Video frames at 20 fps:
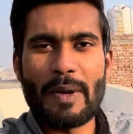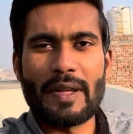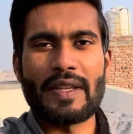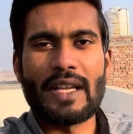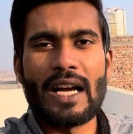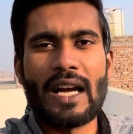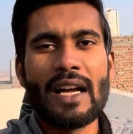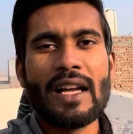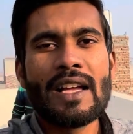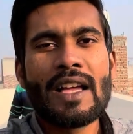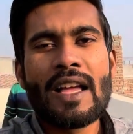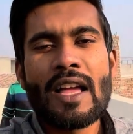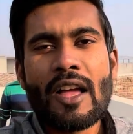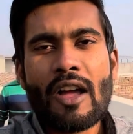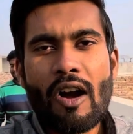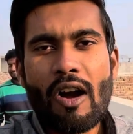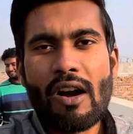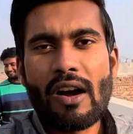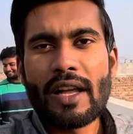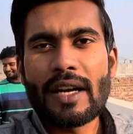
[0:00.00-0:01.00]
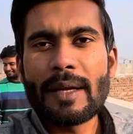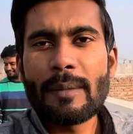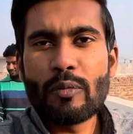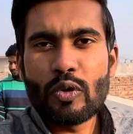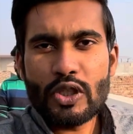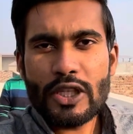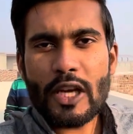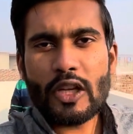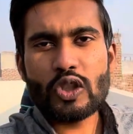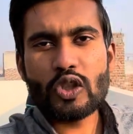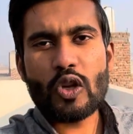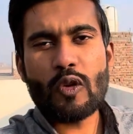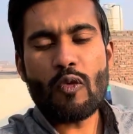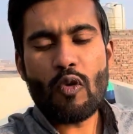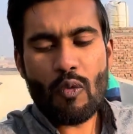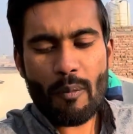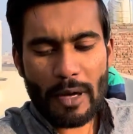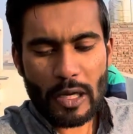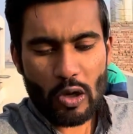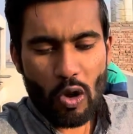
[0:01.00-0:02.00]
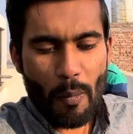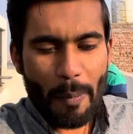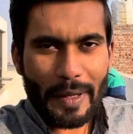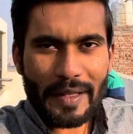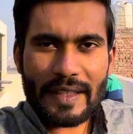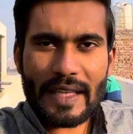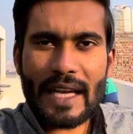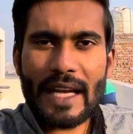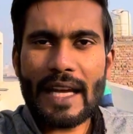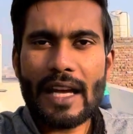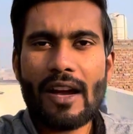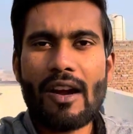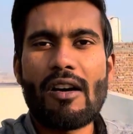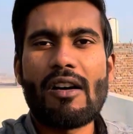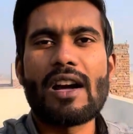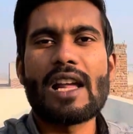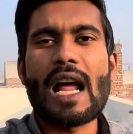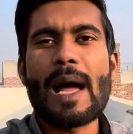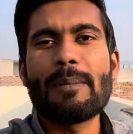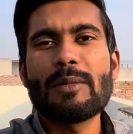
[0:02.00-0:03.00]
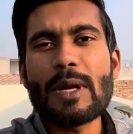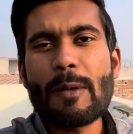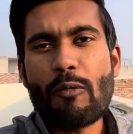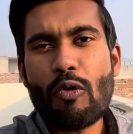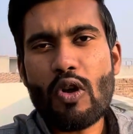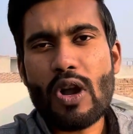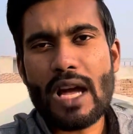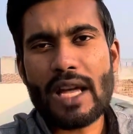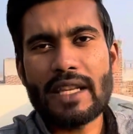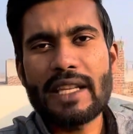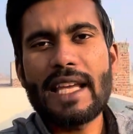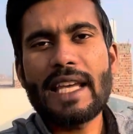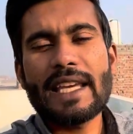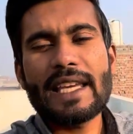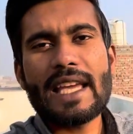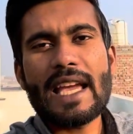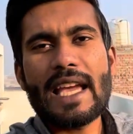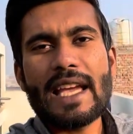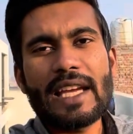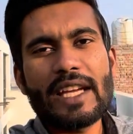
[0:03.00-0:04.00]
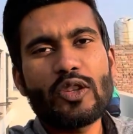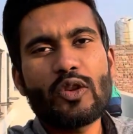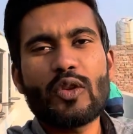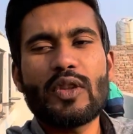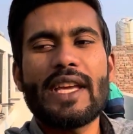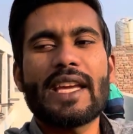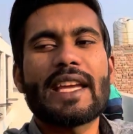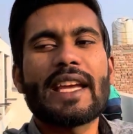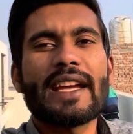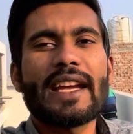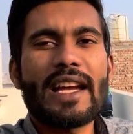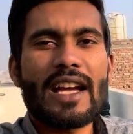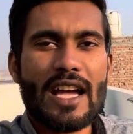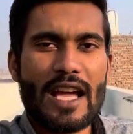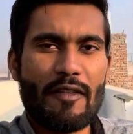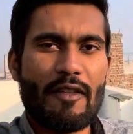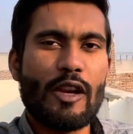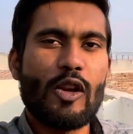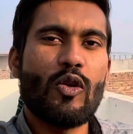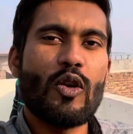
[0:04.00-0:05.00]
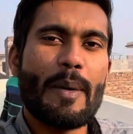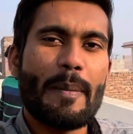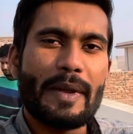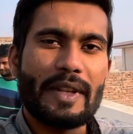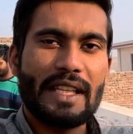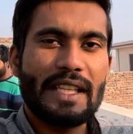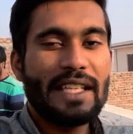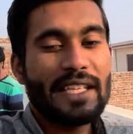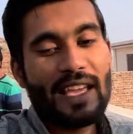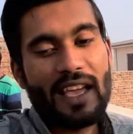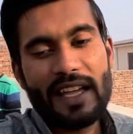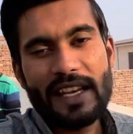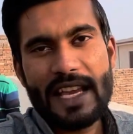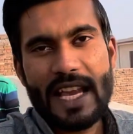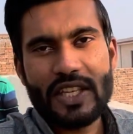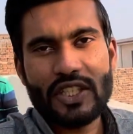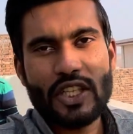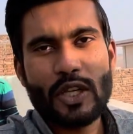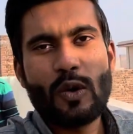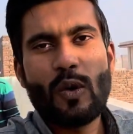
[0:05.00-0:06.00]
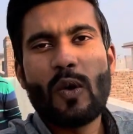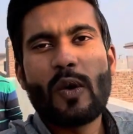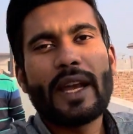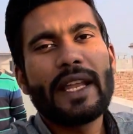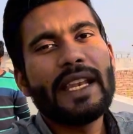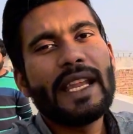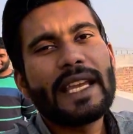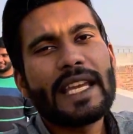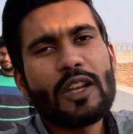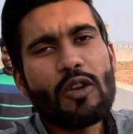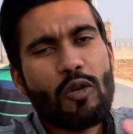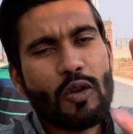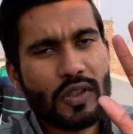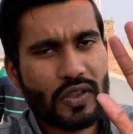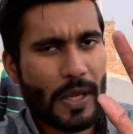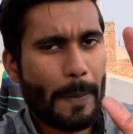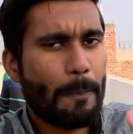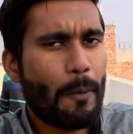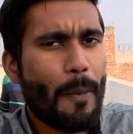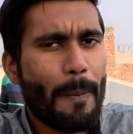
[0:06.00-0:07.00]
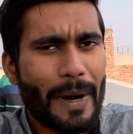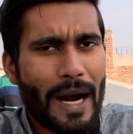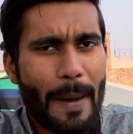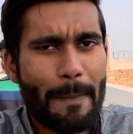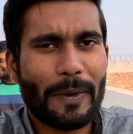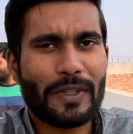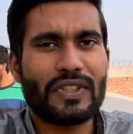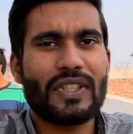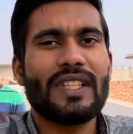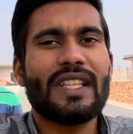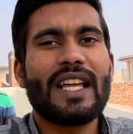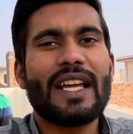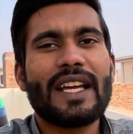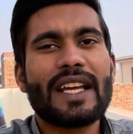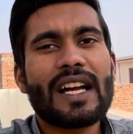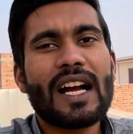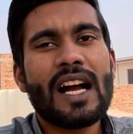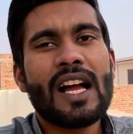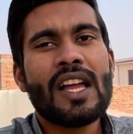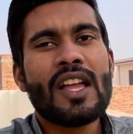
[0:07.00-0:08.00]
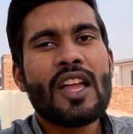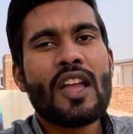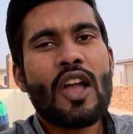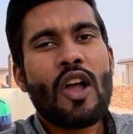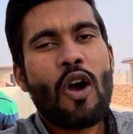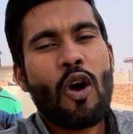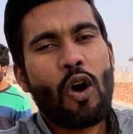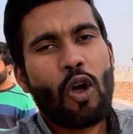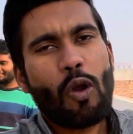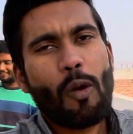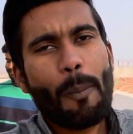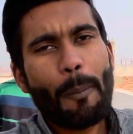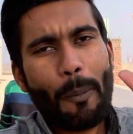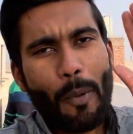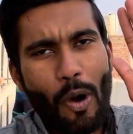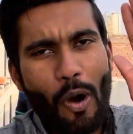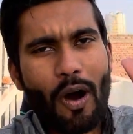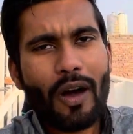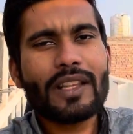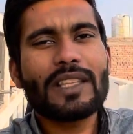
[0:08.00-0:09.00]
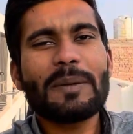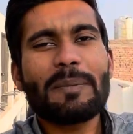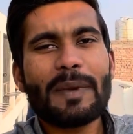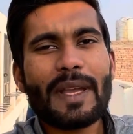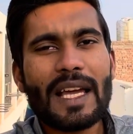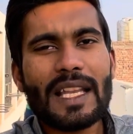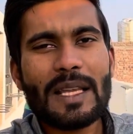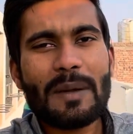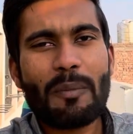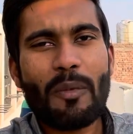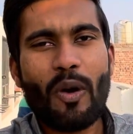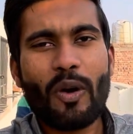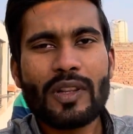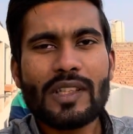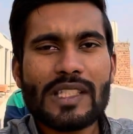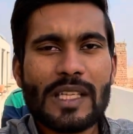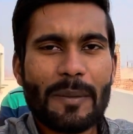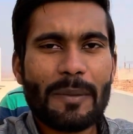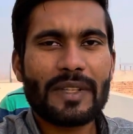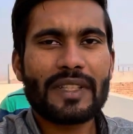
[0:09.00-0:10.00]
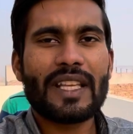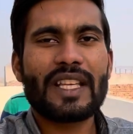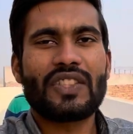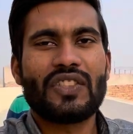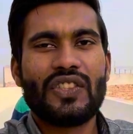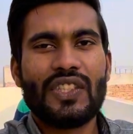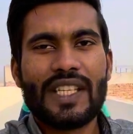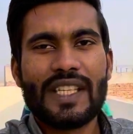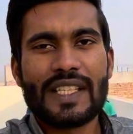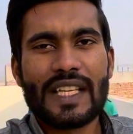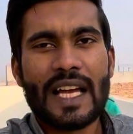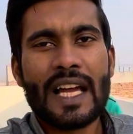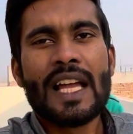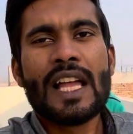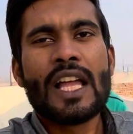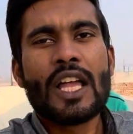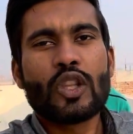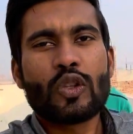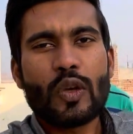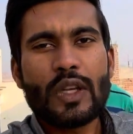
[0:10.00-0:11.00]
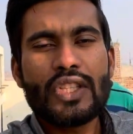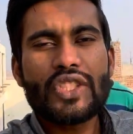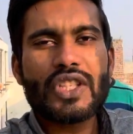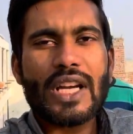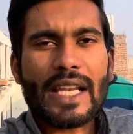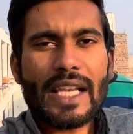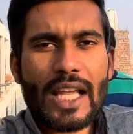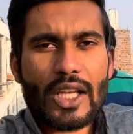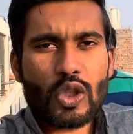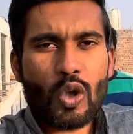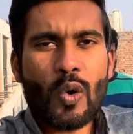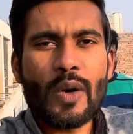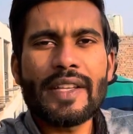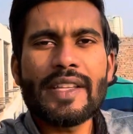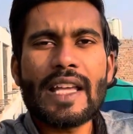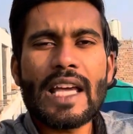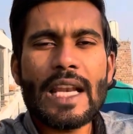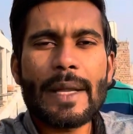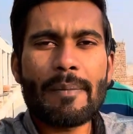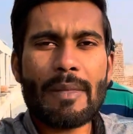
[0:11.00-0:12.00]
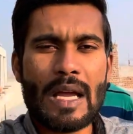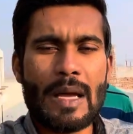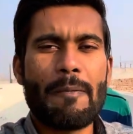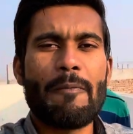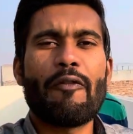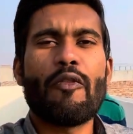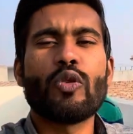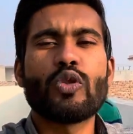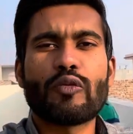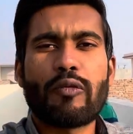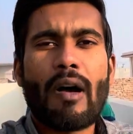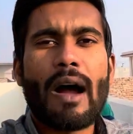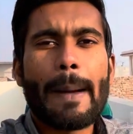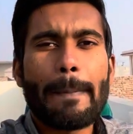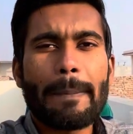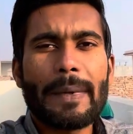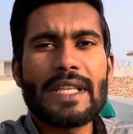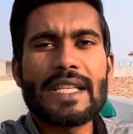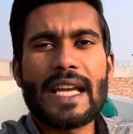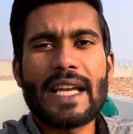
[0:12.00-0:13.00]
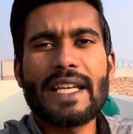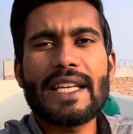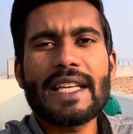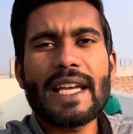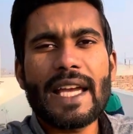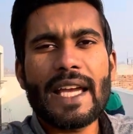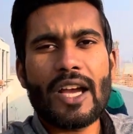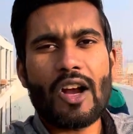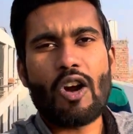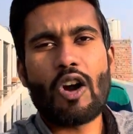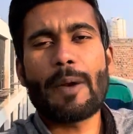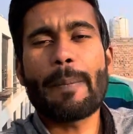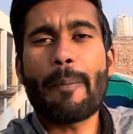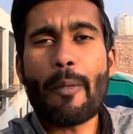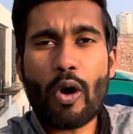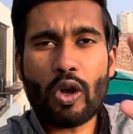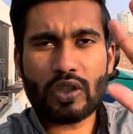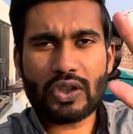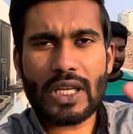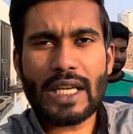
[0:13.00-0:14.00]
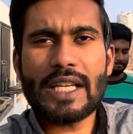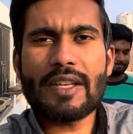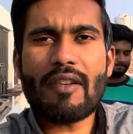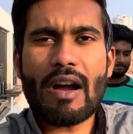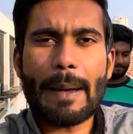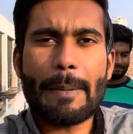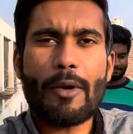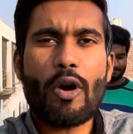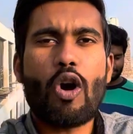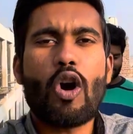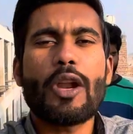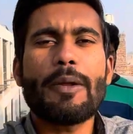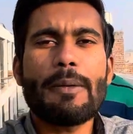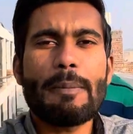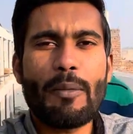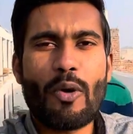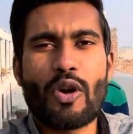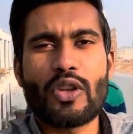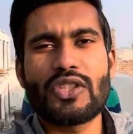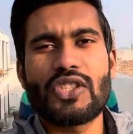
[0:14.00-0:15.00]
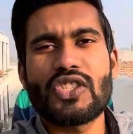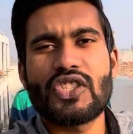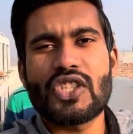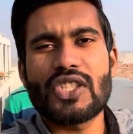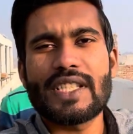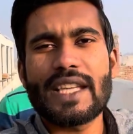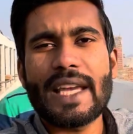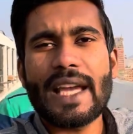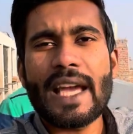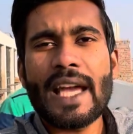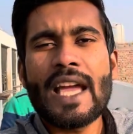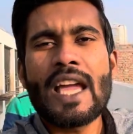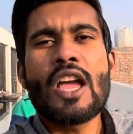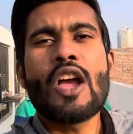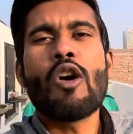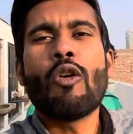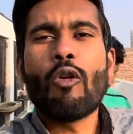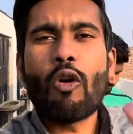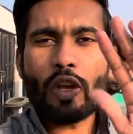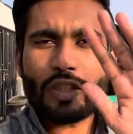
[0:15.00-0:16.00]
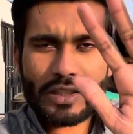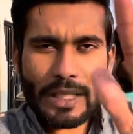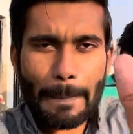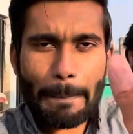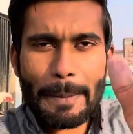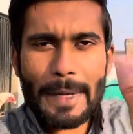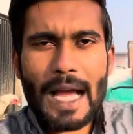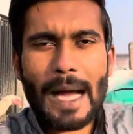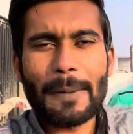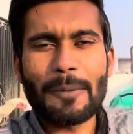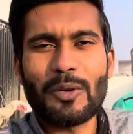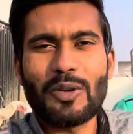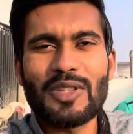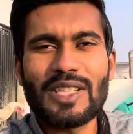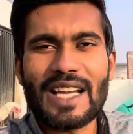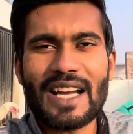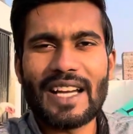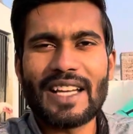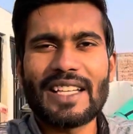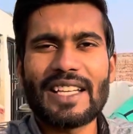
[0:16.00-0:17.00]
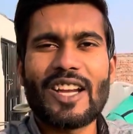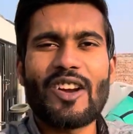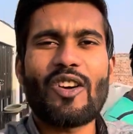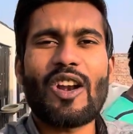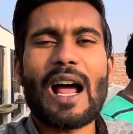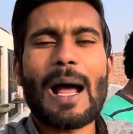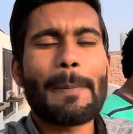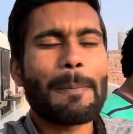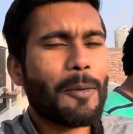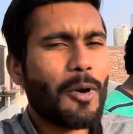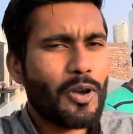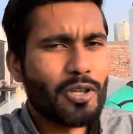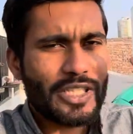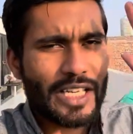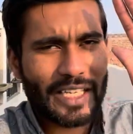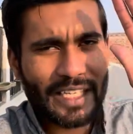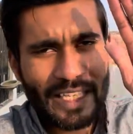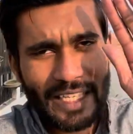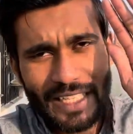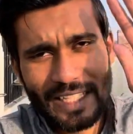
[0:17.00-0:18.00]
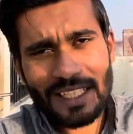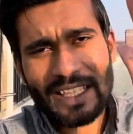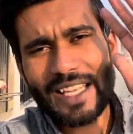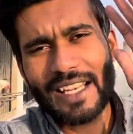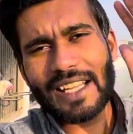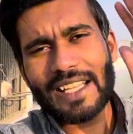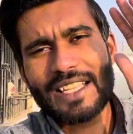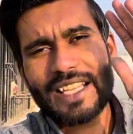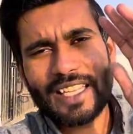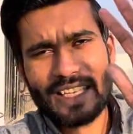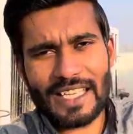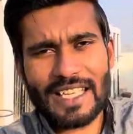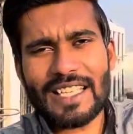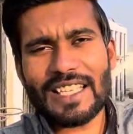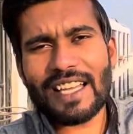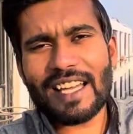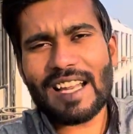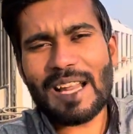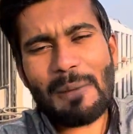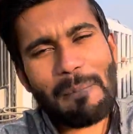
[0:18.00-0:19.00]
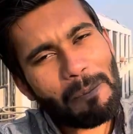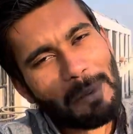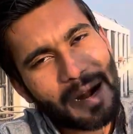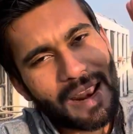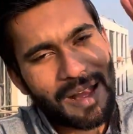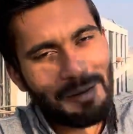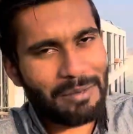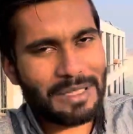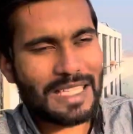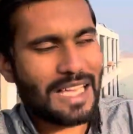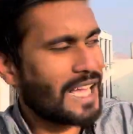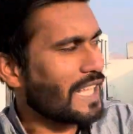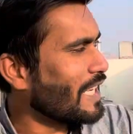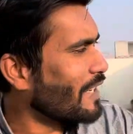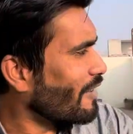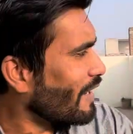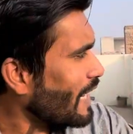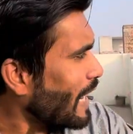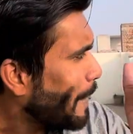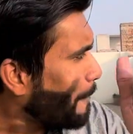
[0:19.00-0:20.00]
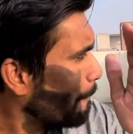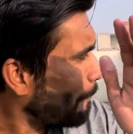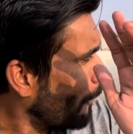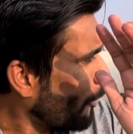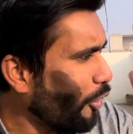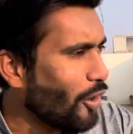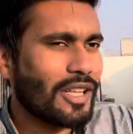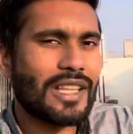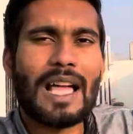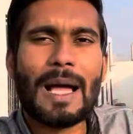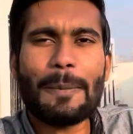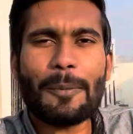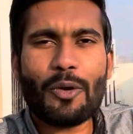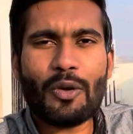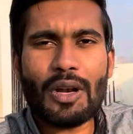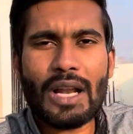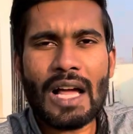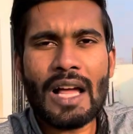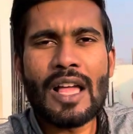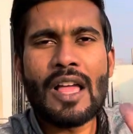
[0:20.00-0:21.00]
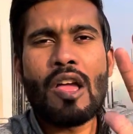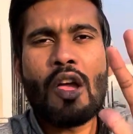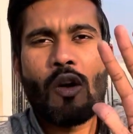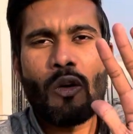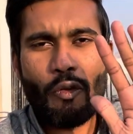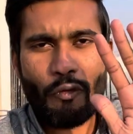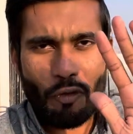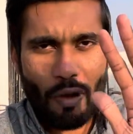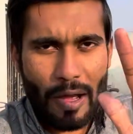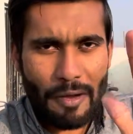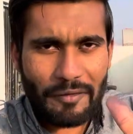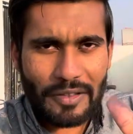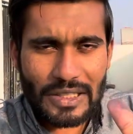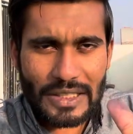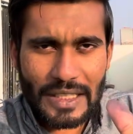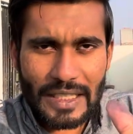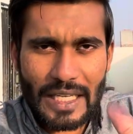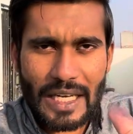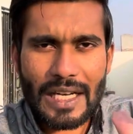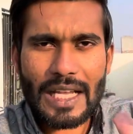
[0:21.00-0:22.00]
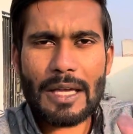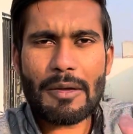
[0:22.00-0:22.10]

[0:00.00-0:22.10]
पता और मुझे सर उमर को पता है और हम जब वो घर लेके आएंगे तो देखेंगे घर वालों के पता नहीं क्या रिएक्शन होंगे लेकिन उन सबको बड़ा पसंद पसंद आएगा और वो बहुत ही प्यारी बहुत ही ज़बरदस्त चीज़ है तो इनशाला थोड़ी देर में हम उस फार्म पे जाएंगे और बहुत सारी वहाँ पे और भी बहुत सी चीज़ें हैं वो सब भी आपको दिखाएंगे और आपको यकीन करें यकीन करें बड़ा मज़ा आने वाला है बहुत आपको ना वो फार्म विजिट करके